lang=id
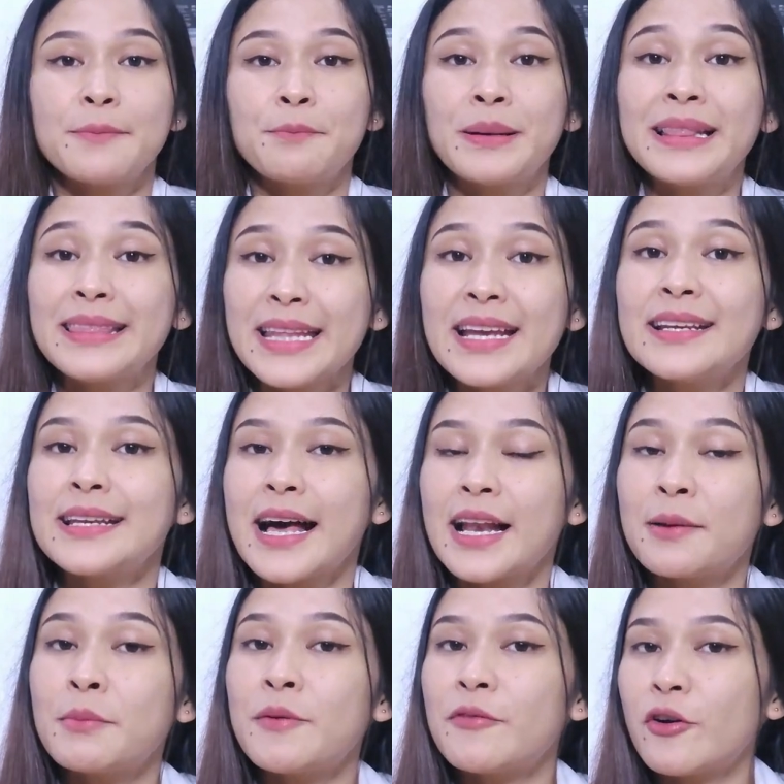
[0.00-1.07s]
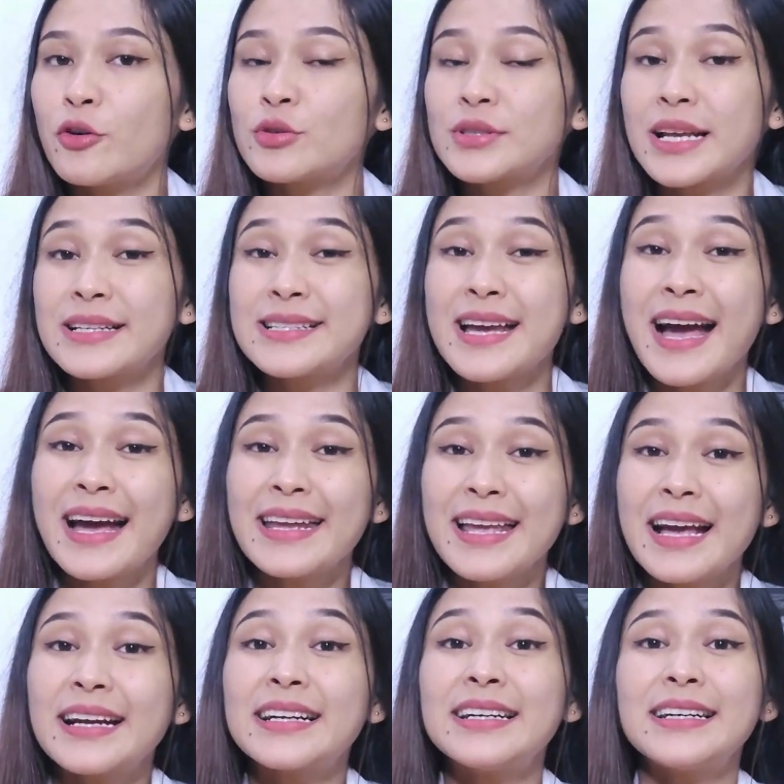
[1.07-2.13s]
penting dalam memfokuskan
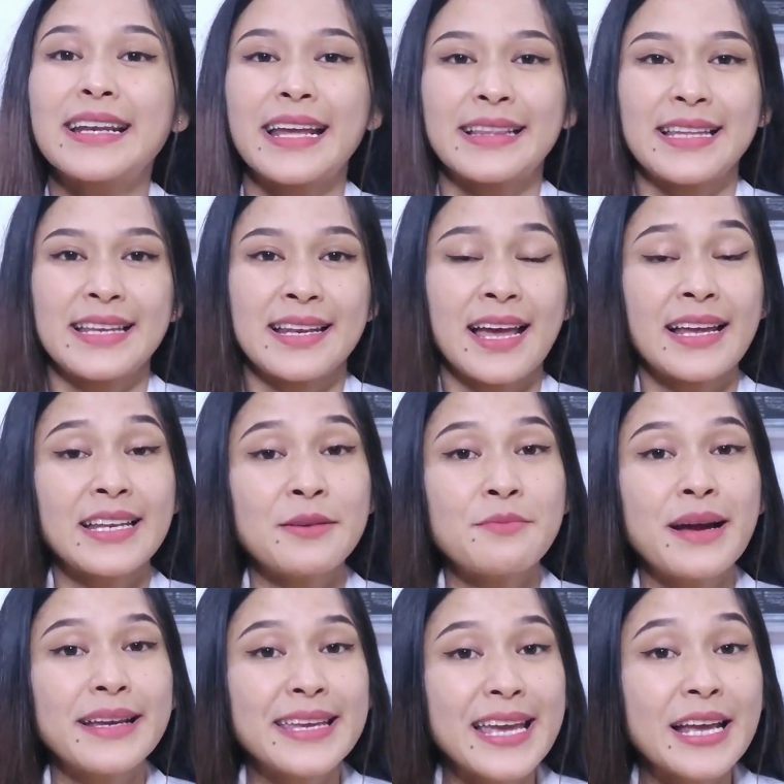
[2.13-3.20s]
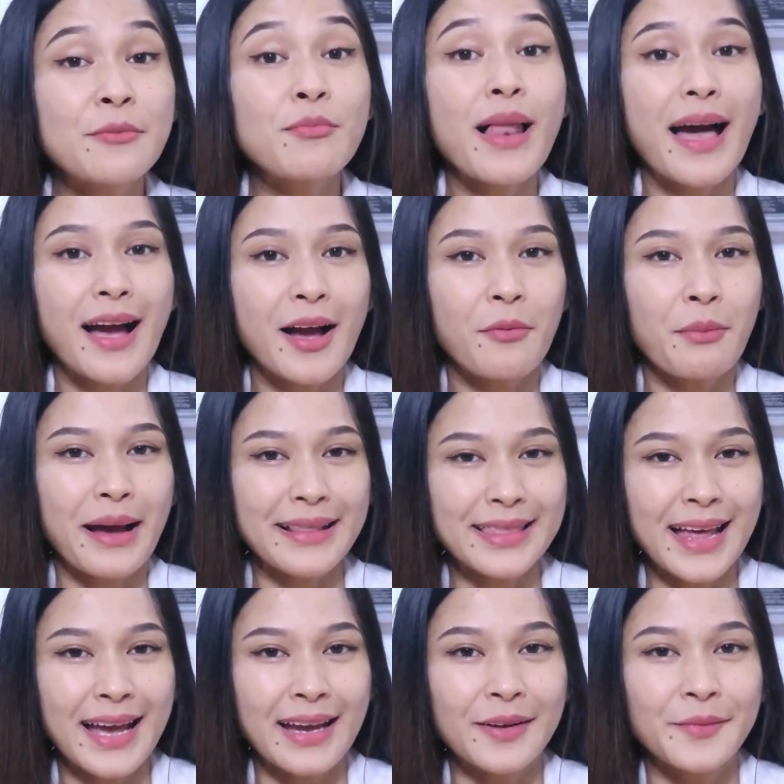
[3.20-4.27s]
cahaya ke retina di bagian belakang
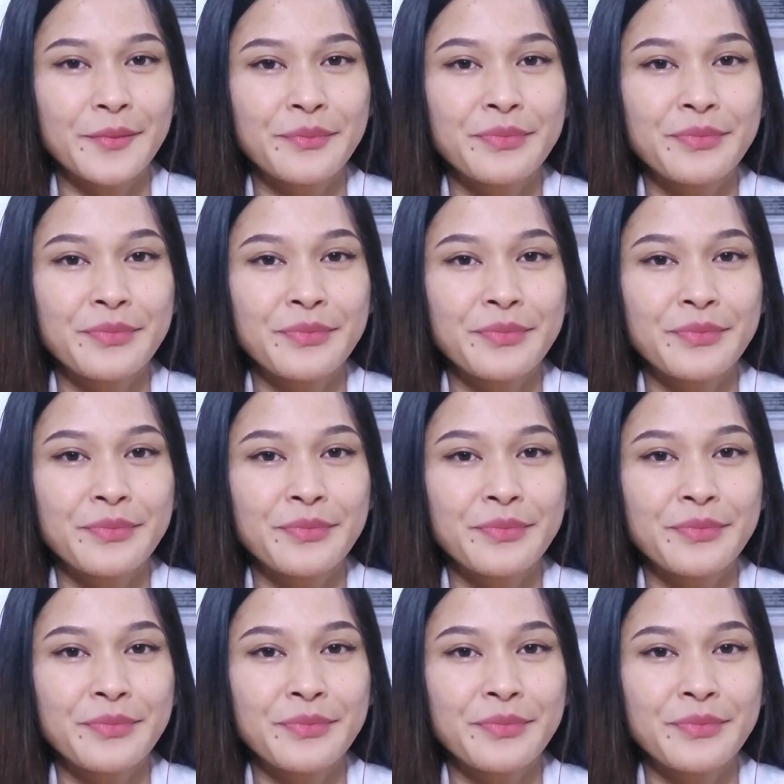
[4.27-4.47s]
mata.